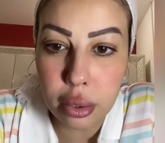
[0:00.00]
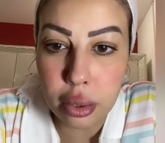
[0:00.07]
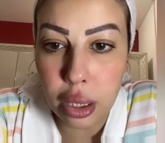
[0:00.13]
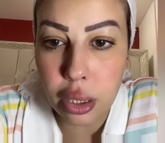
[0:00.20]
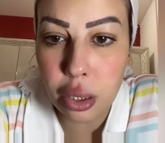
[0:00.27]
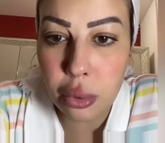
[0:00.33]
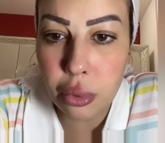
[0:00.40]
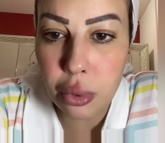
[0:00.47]

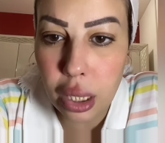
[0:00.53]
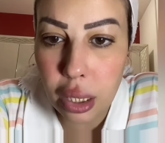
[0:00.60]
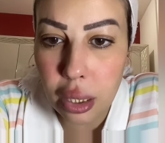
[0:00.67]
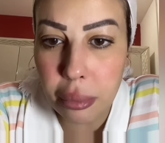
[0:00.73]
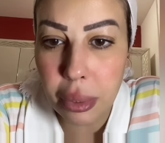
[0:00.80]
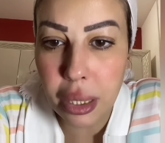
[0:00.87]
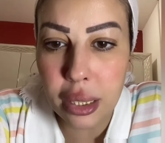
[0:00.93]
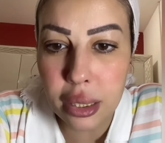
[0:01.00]
الزينه
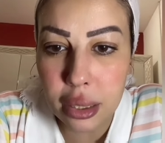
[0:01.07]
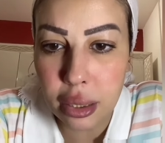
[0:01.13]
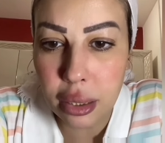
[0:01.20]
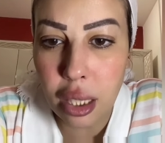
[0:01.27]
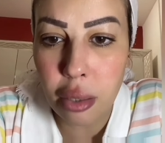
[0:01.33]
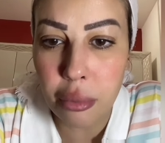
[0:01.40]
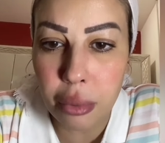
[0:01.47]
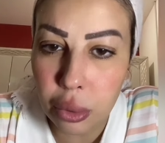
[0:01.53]
ولاباس
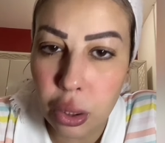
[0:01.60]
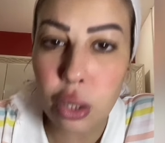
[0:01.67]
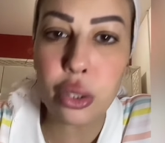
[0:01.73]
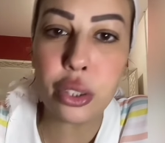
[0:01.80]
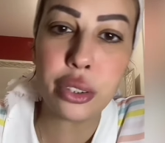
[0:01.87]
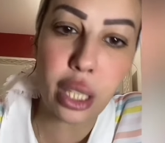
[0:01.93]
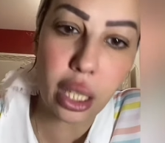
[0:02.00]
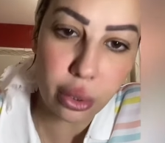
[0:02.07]
باس يا ما
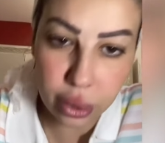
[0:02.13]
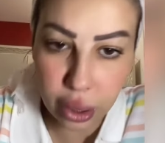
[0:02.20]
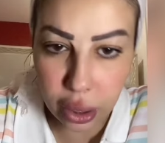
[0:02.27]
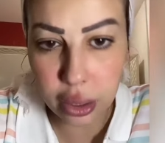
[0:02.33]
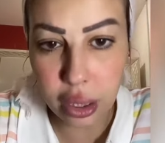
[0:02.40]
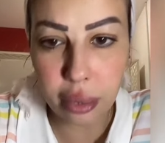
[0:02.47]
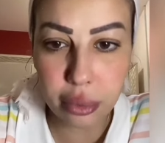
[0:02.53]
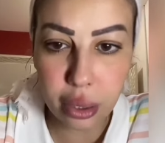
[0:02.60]
دخلوا عندنا
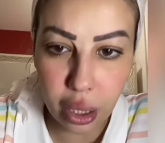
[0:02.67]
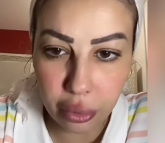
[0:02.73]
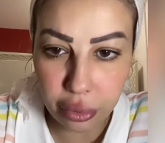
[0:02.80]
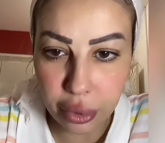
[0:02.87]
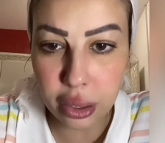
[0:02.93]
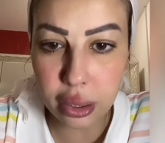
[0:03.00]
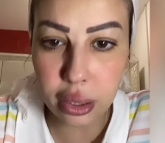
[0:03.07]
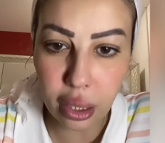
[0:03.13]
عاوتاني صحاب
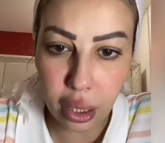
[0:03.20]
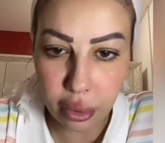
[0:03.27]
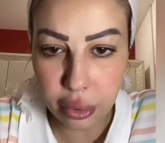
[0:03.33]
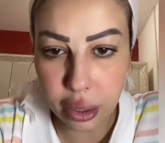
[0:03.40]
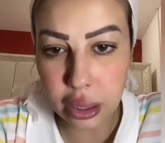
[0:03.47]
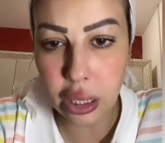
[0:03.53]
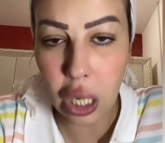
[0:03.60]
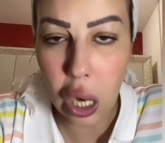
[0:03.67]
دعابيتي
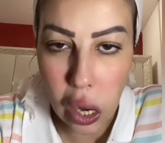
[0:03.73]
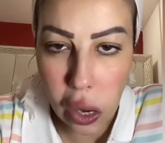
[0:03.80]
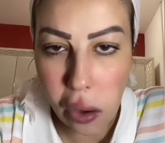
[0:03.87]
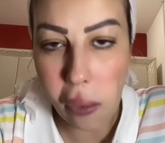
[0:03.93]
دعابيتي